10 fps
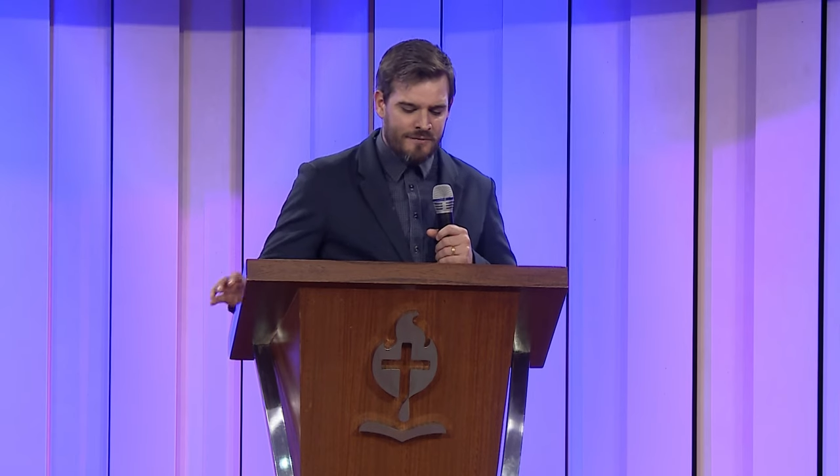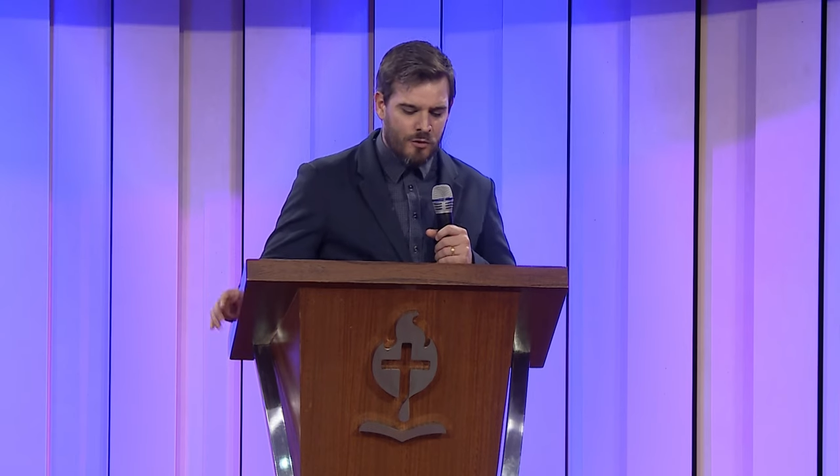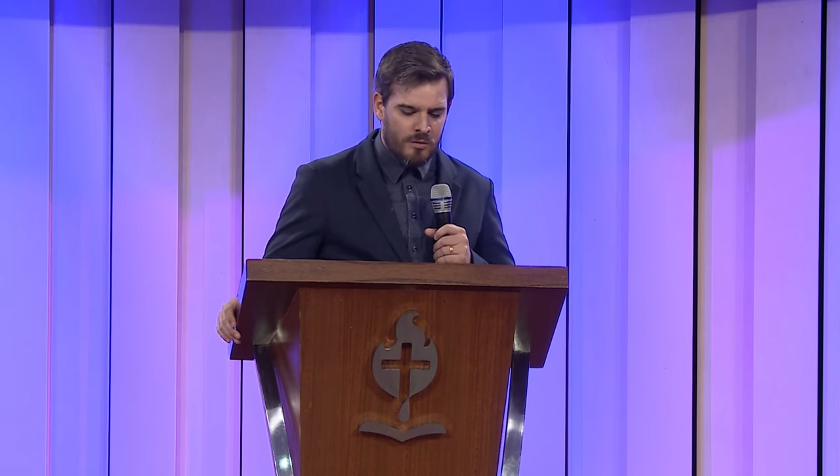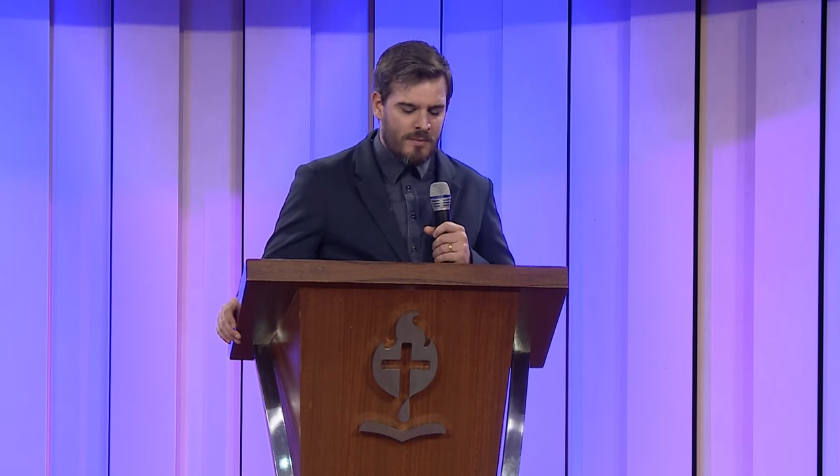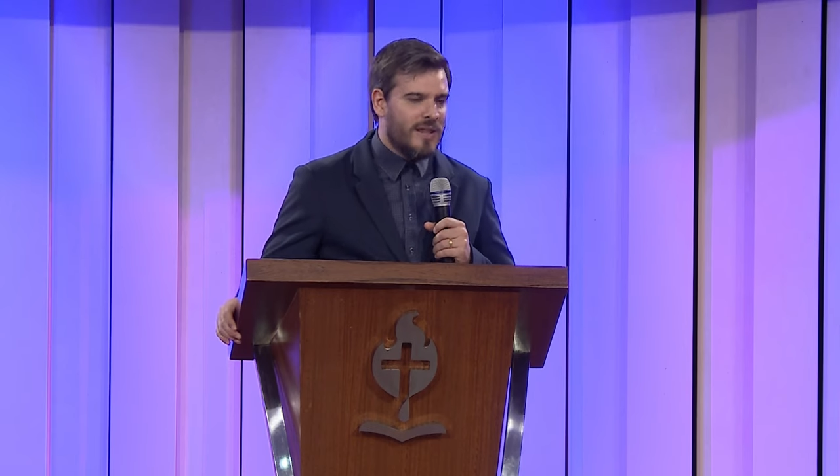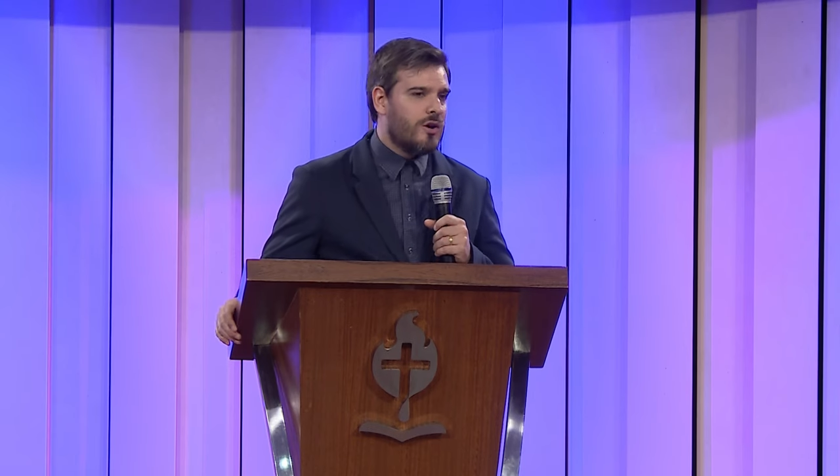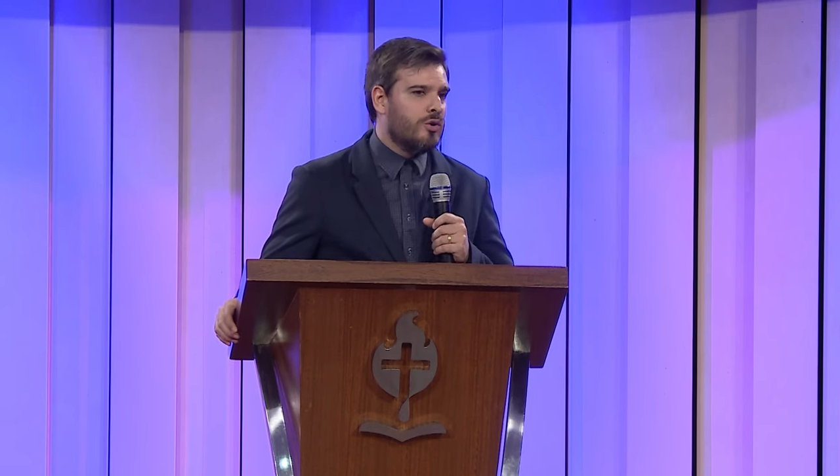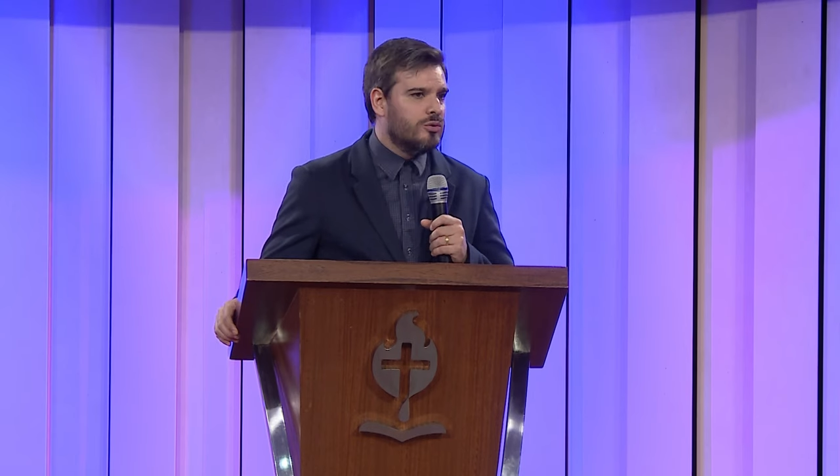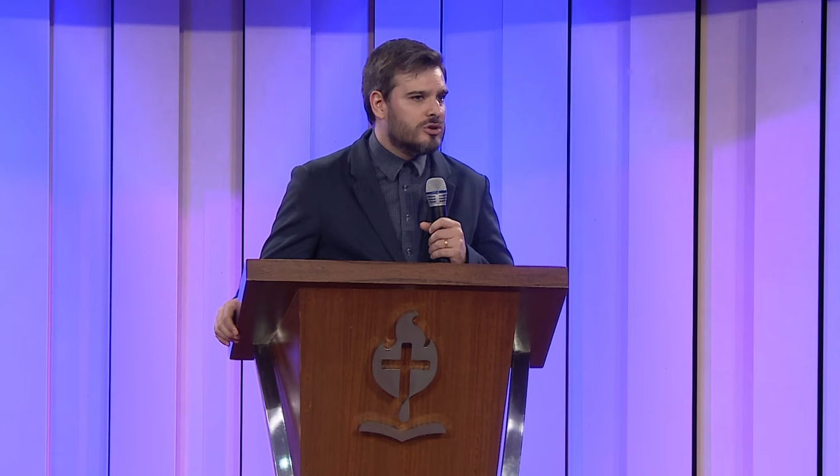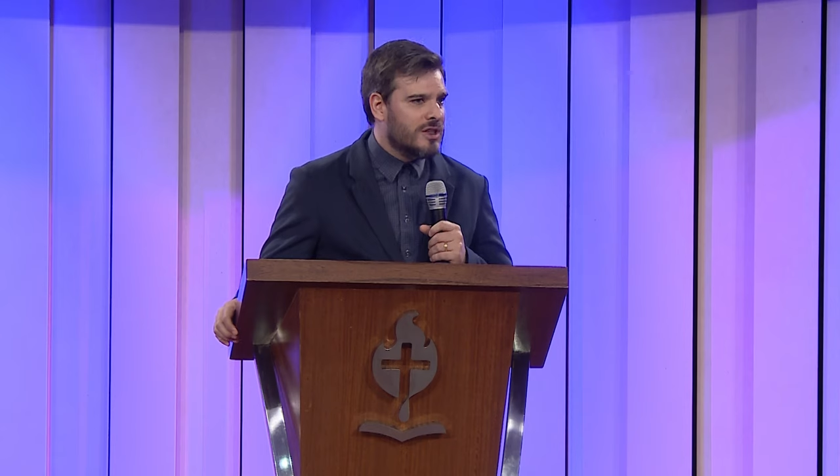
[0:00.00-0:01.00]
forma de
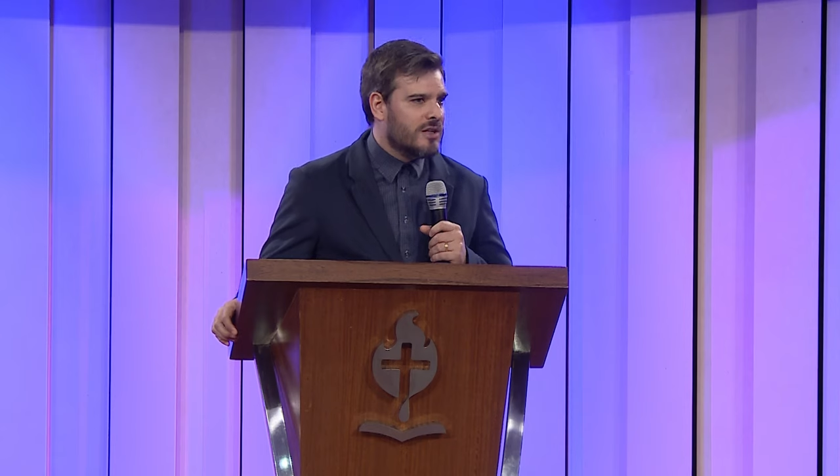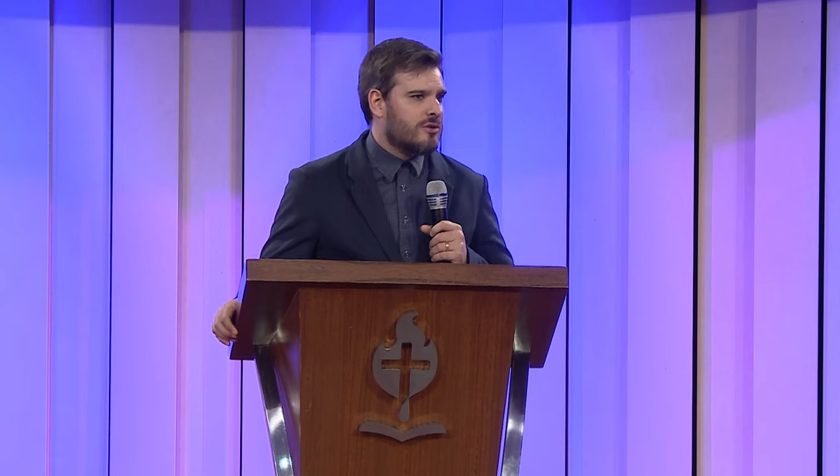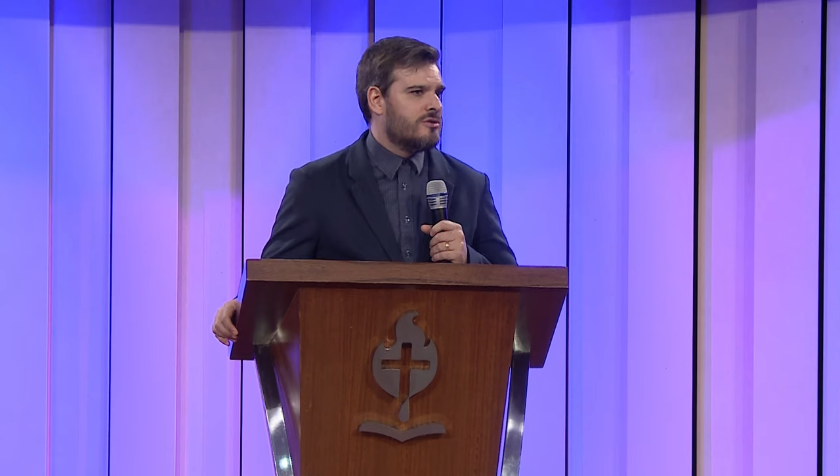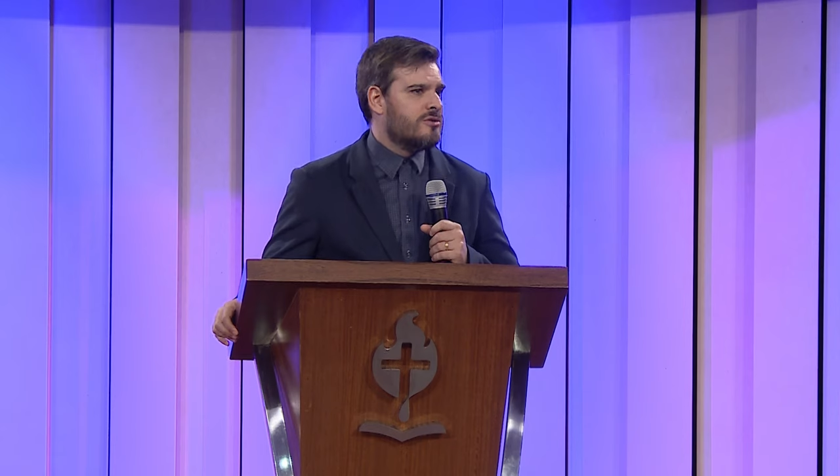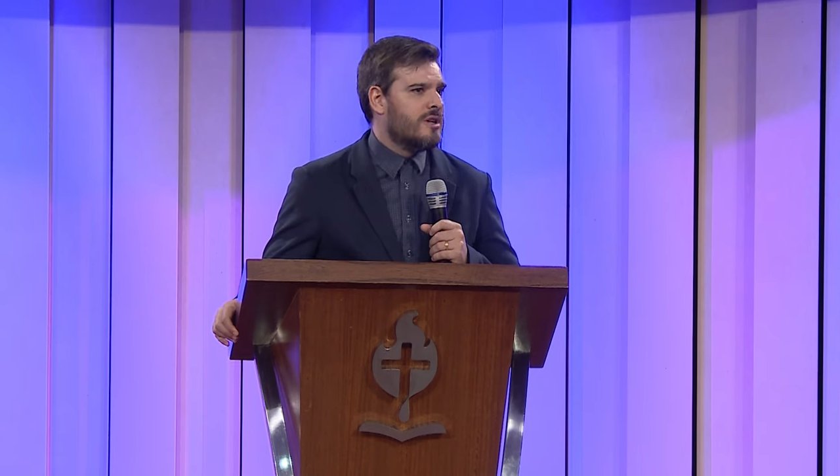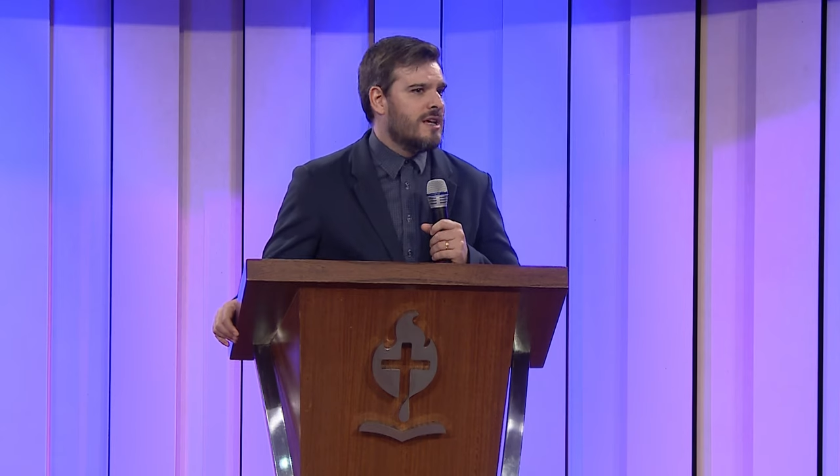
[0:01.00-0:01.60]
conducirnos